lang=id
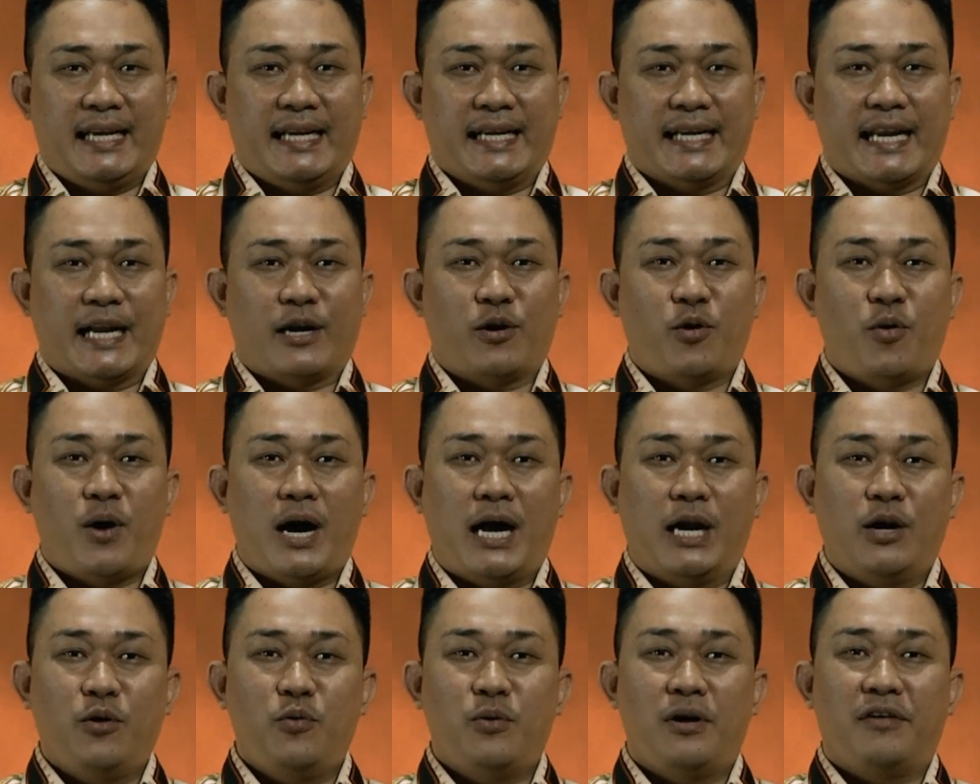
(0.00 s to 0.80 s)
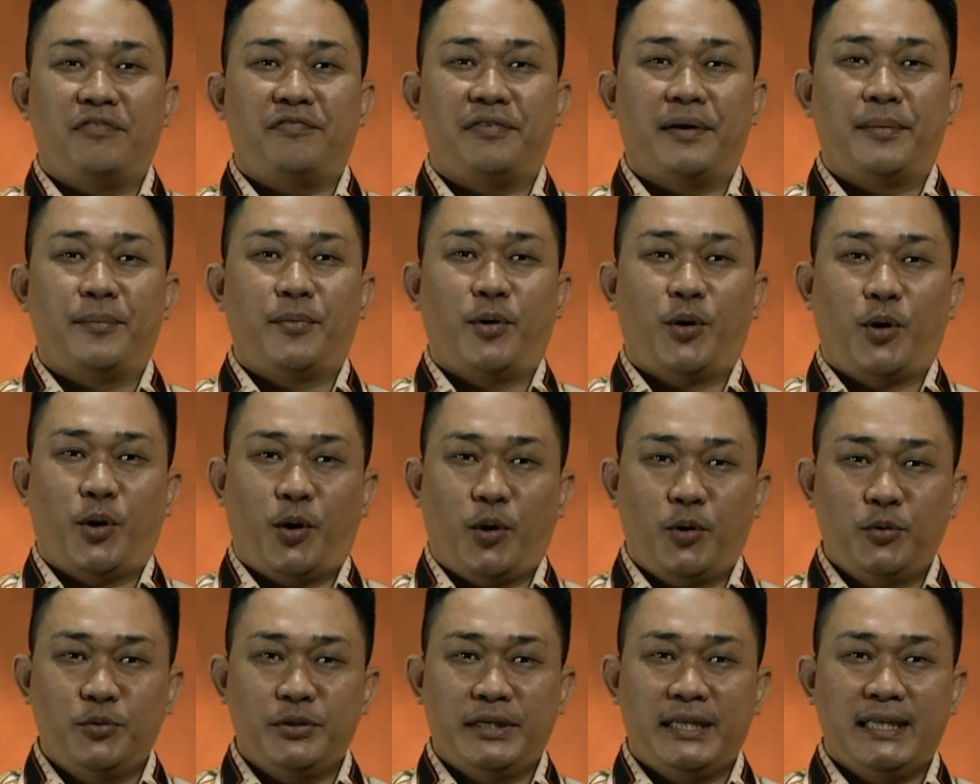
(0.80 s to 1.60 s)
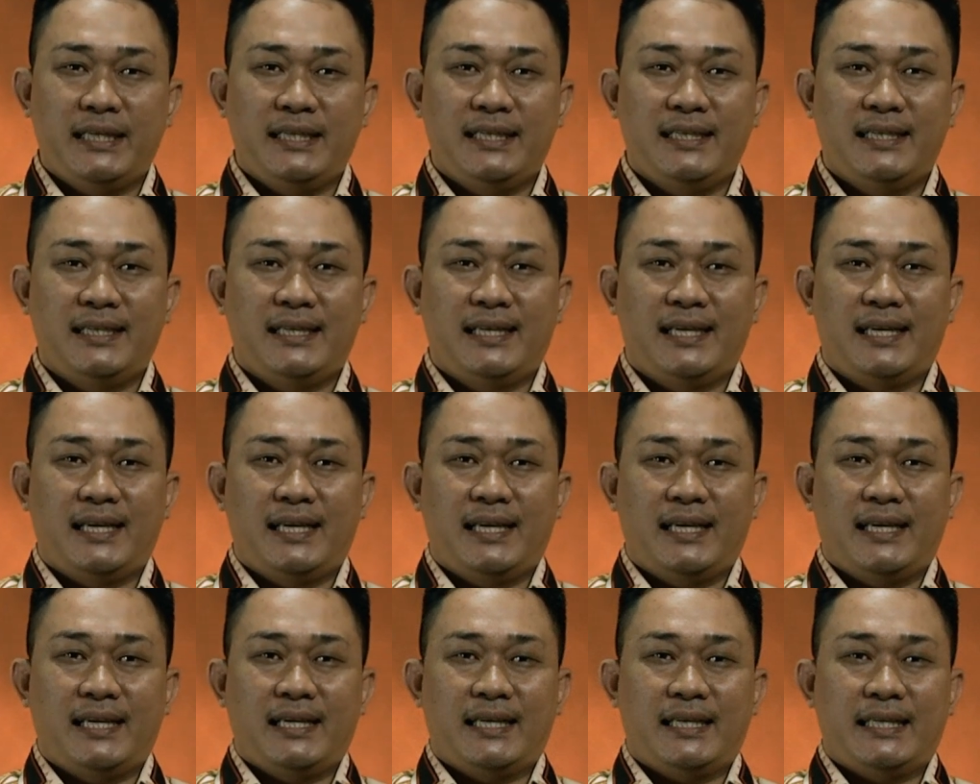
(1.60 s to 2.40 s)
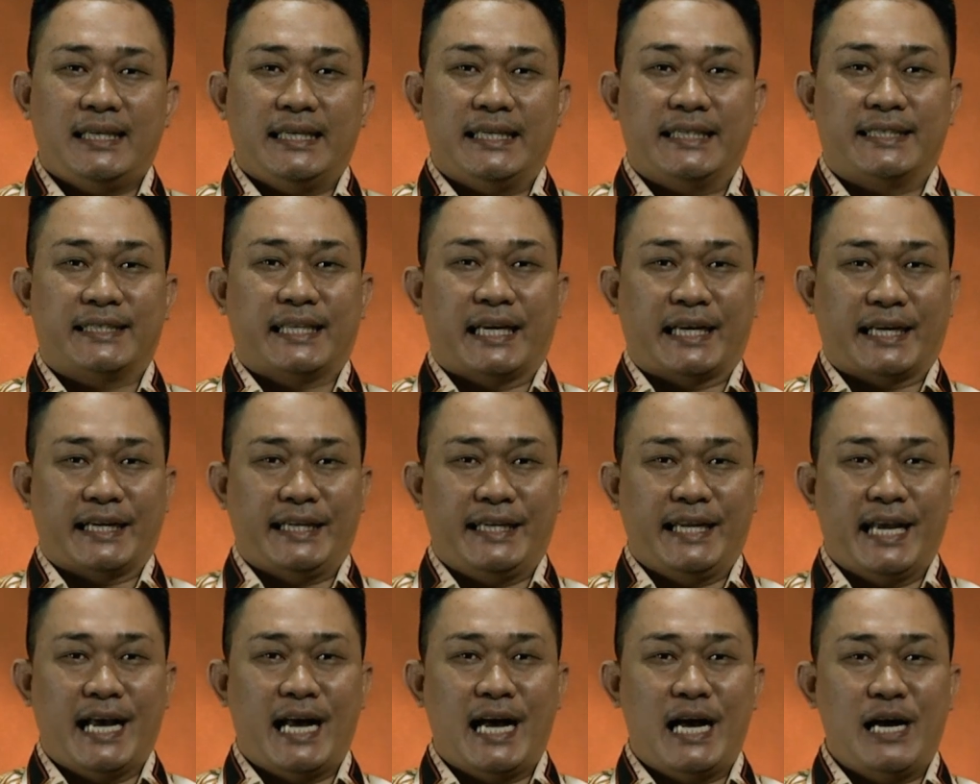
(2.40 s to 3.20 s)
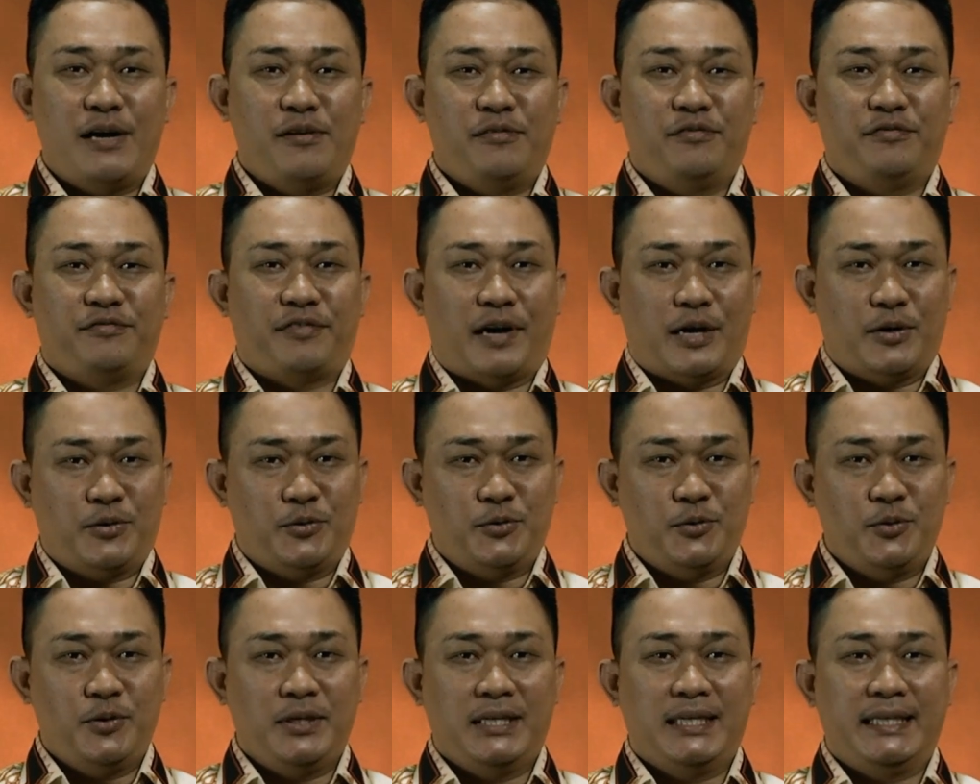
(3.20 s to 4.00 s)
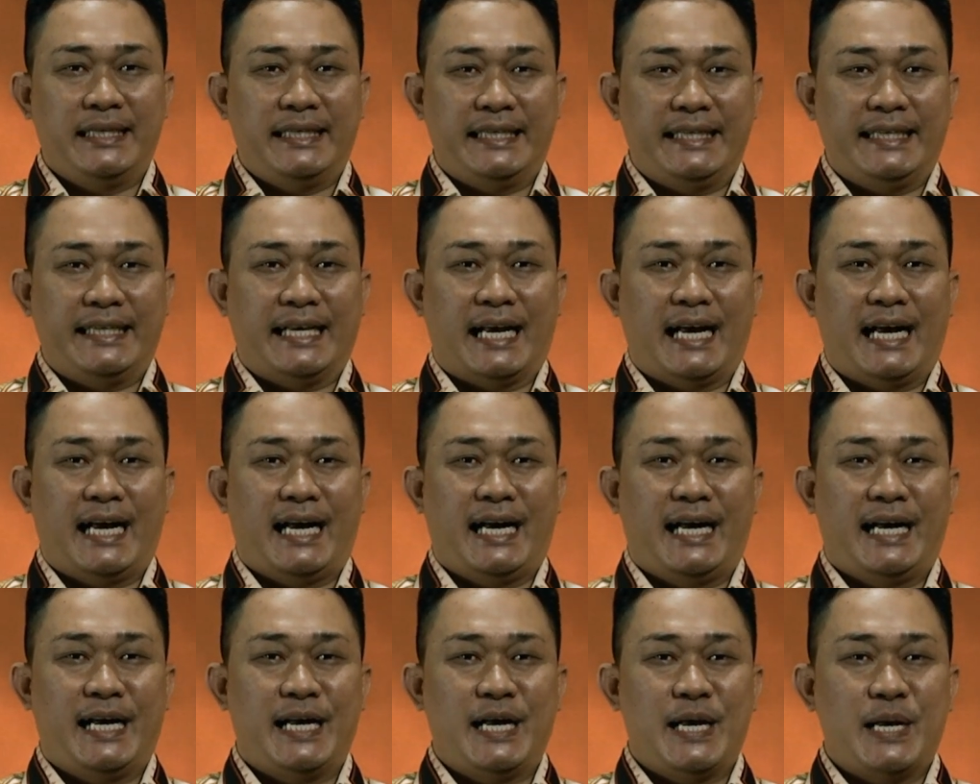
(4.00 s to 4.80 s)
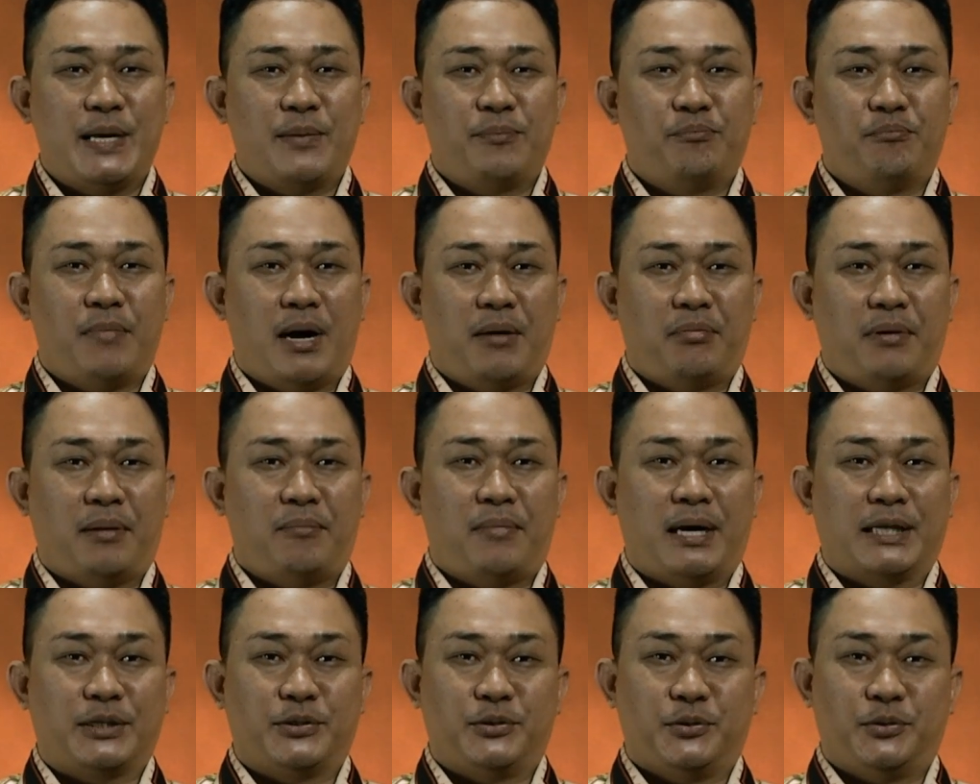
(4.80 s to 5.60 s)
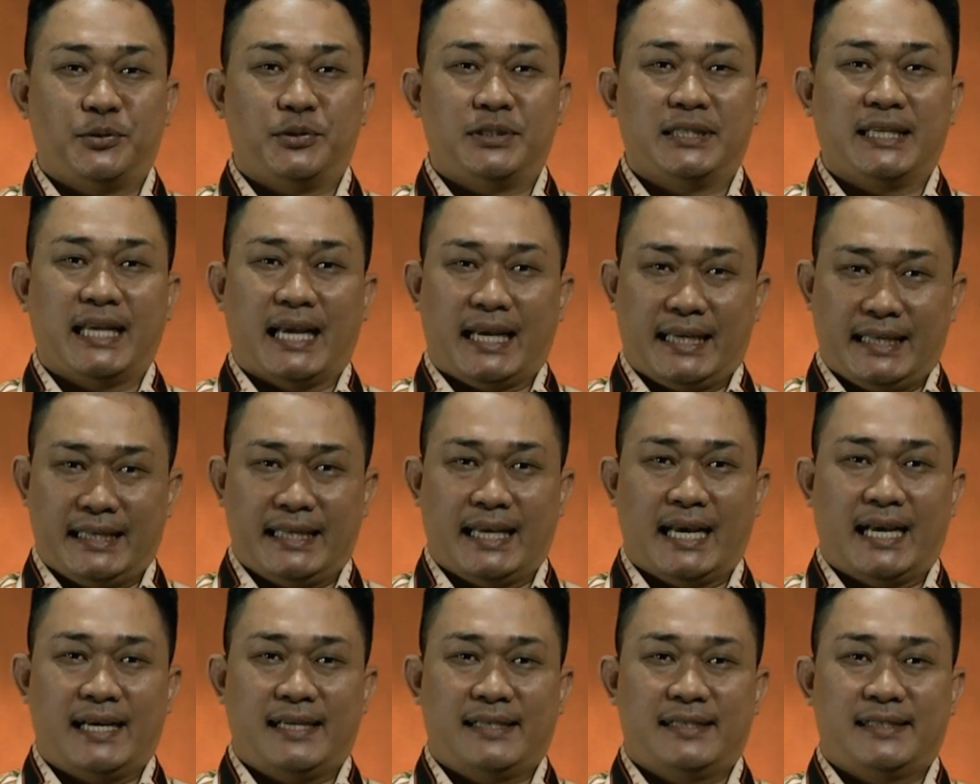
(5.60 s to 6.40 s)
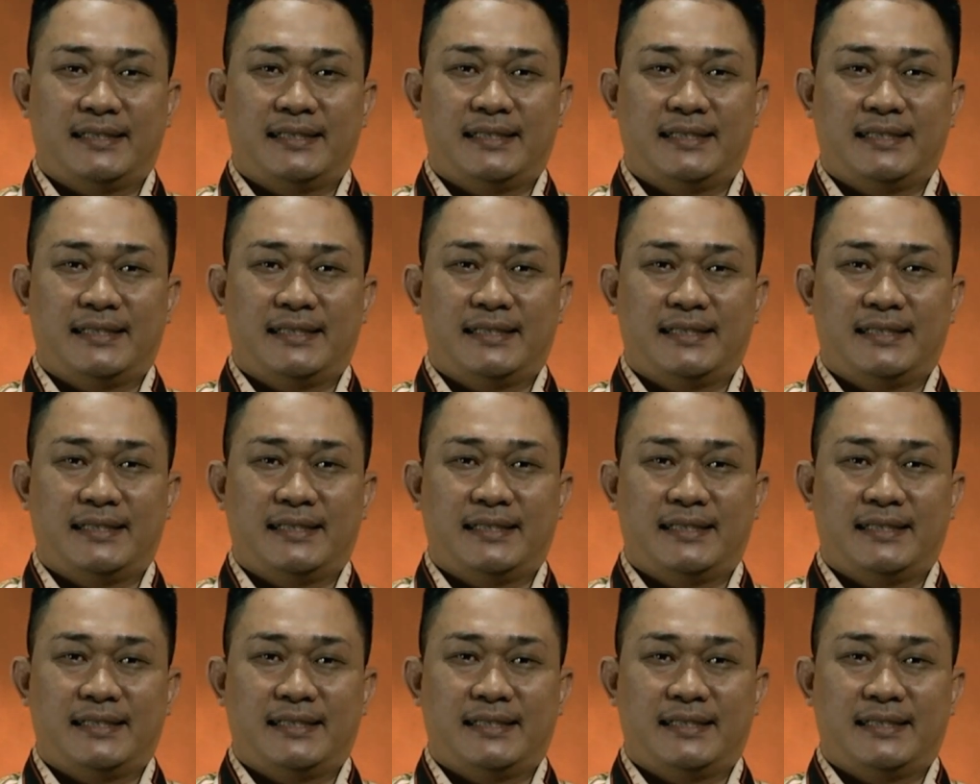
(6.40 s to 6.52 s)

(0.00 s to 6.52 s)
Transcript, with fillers: nano alua famohoni itaria fahule niha baba maduhu e ya ia.